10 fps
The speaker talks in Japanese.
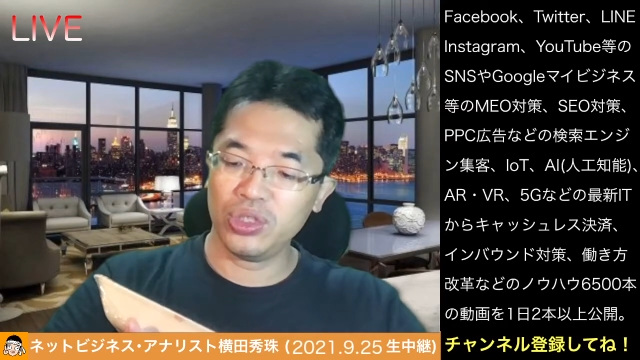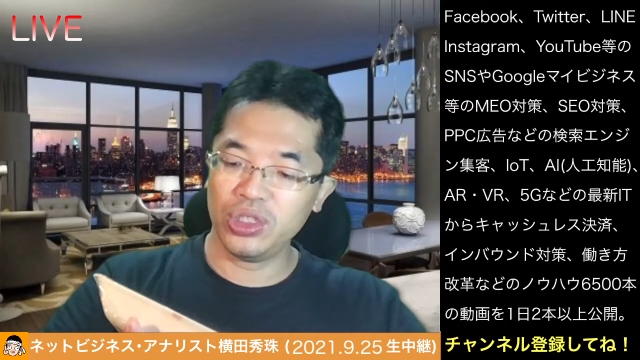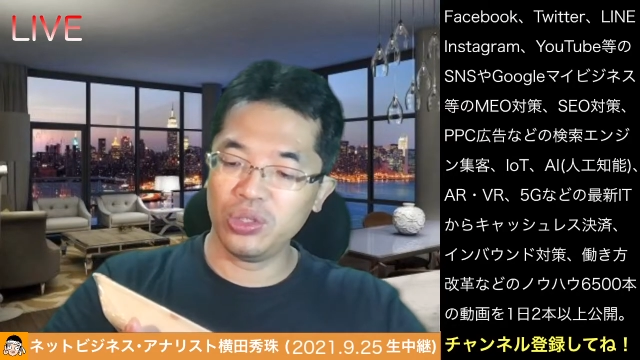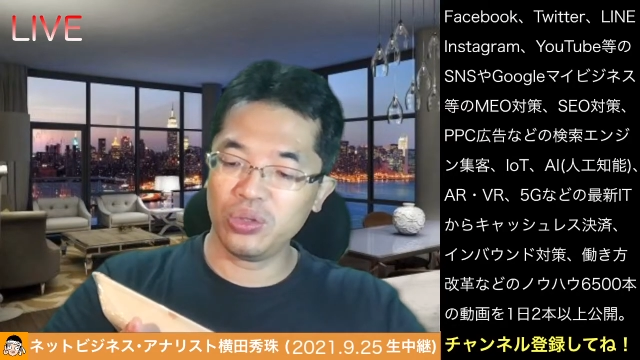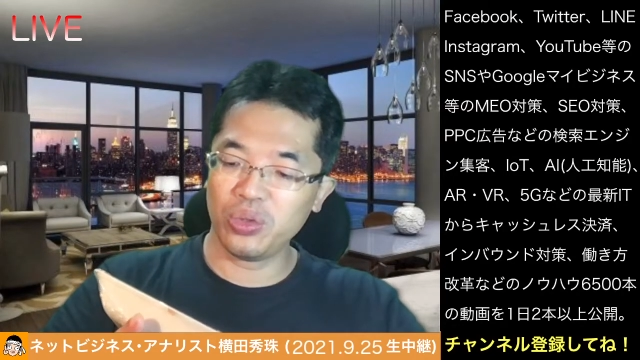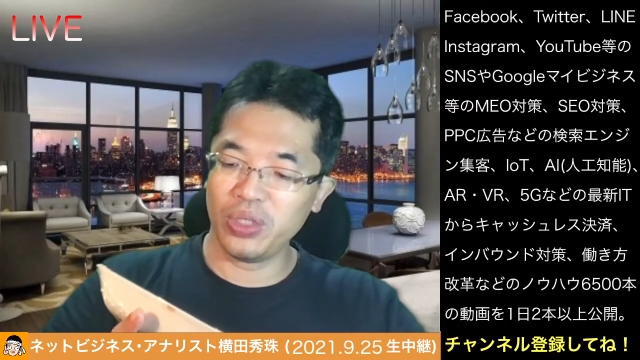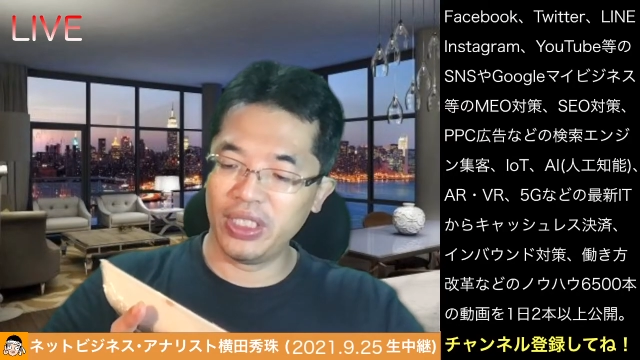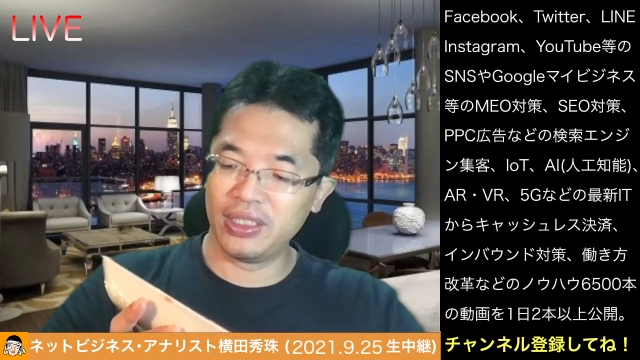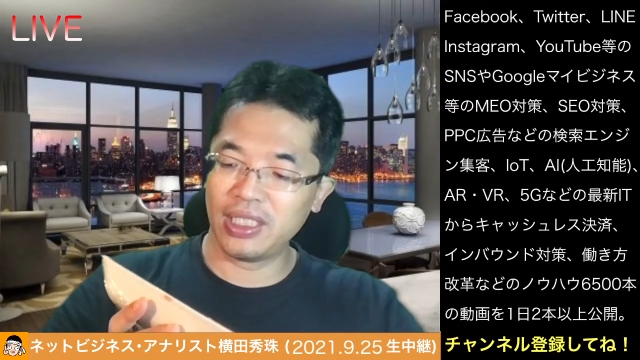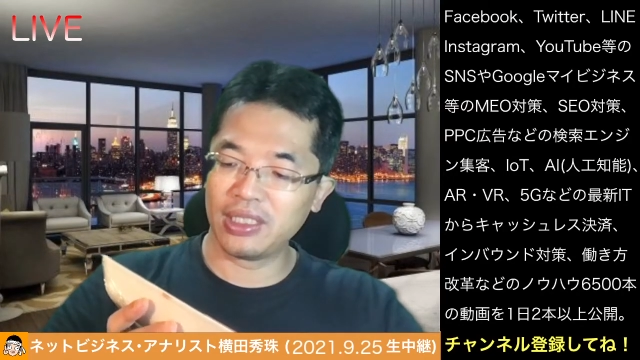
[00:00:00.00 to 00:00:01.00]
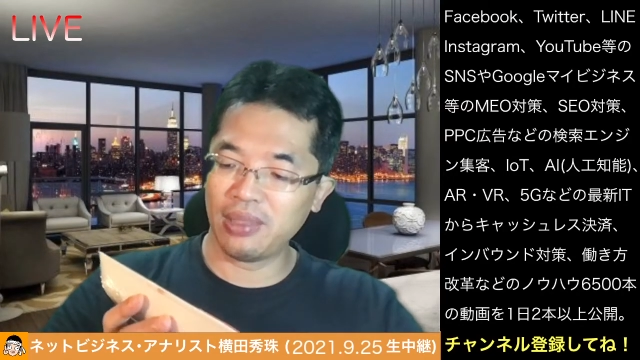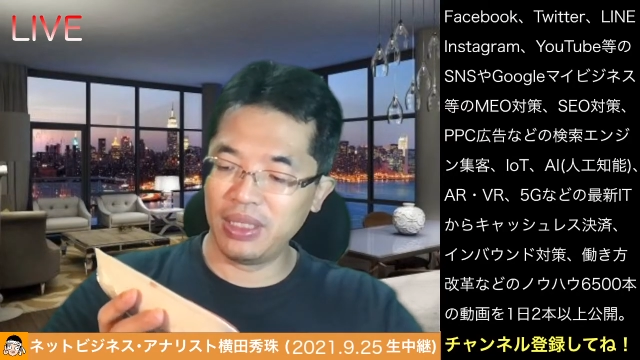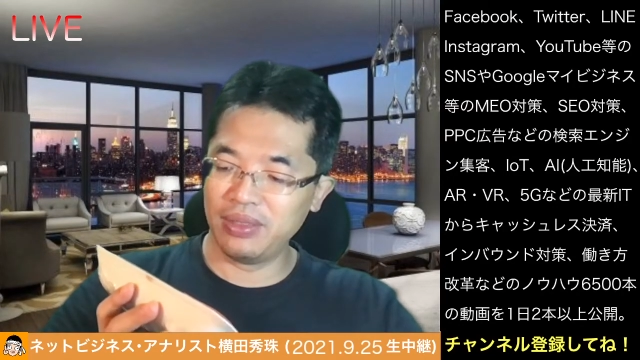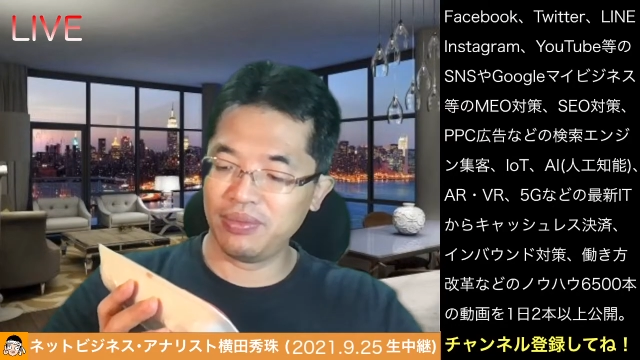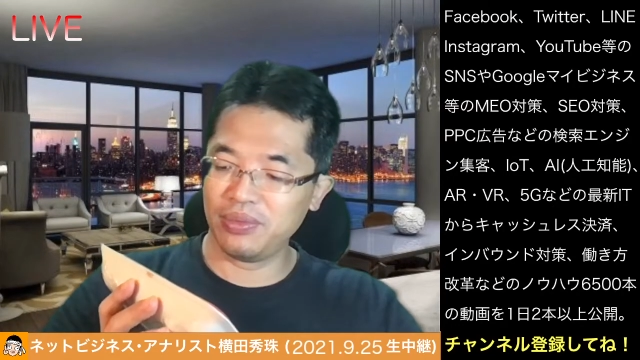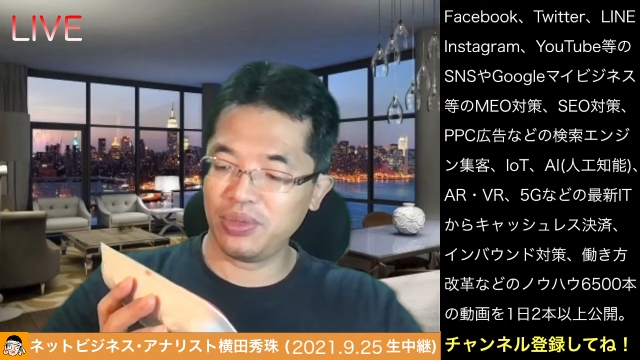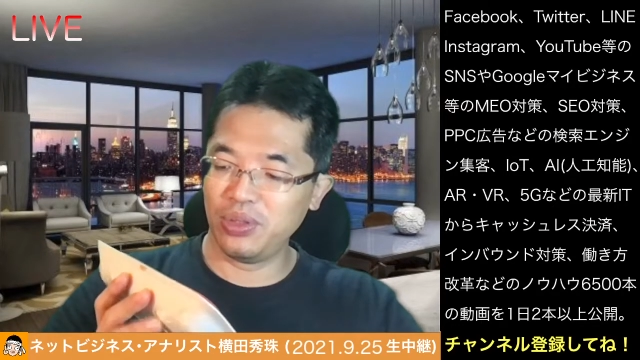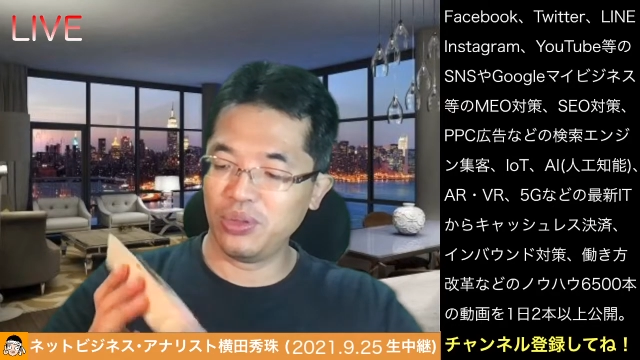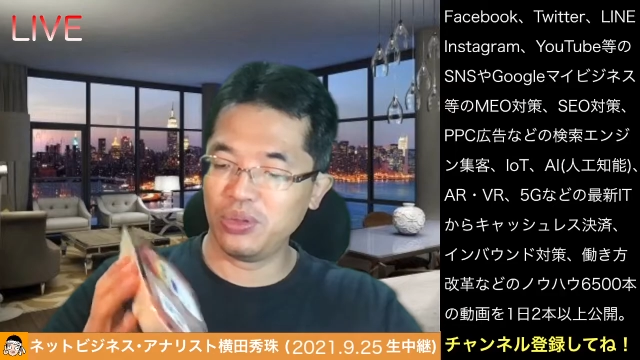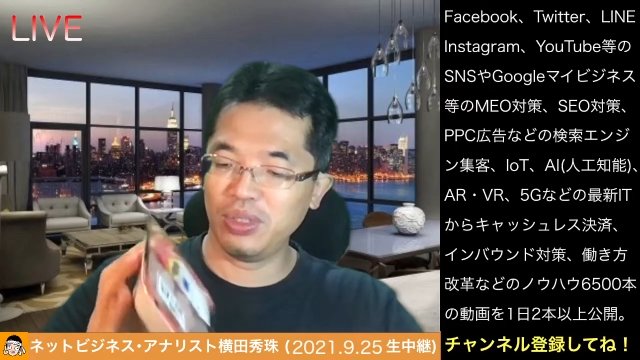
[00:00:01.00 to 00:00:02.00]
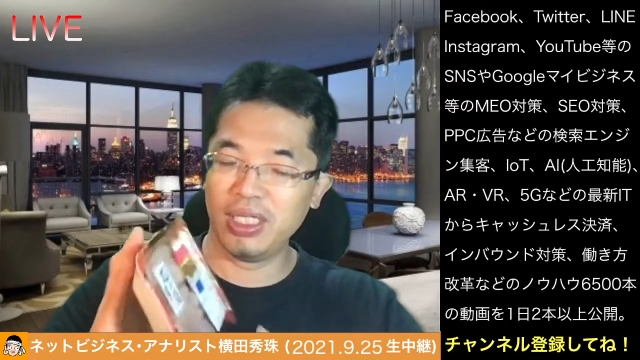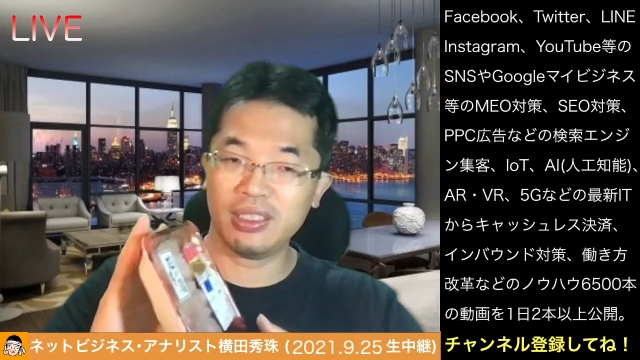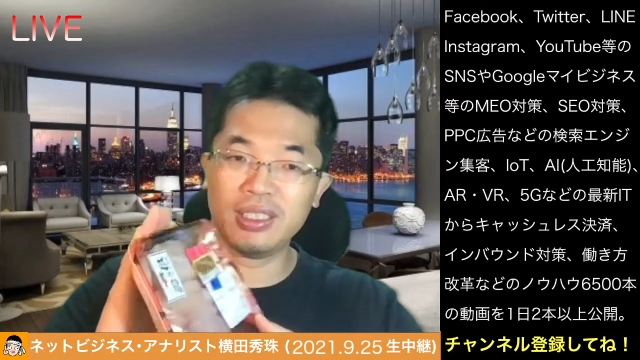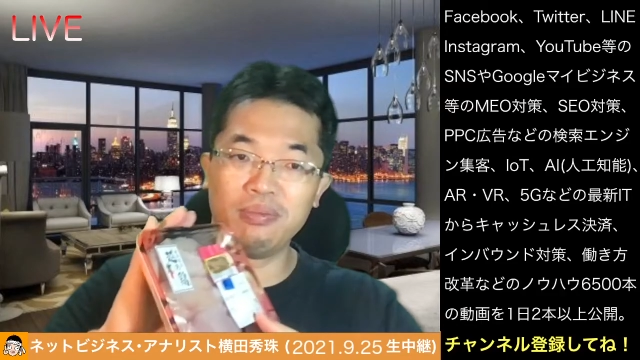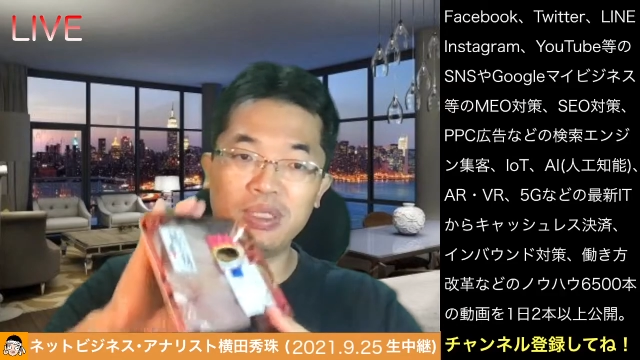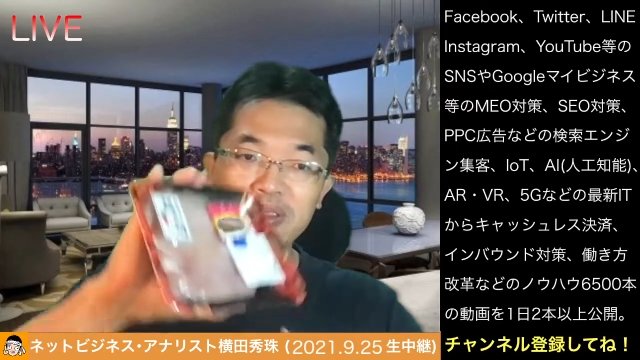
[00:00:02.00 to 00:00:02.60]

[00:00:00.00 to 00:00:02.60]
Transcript: の鶏、ささみ。で、3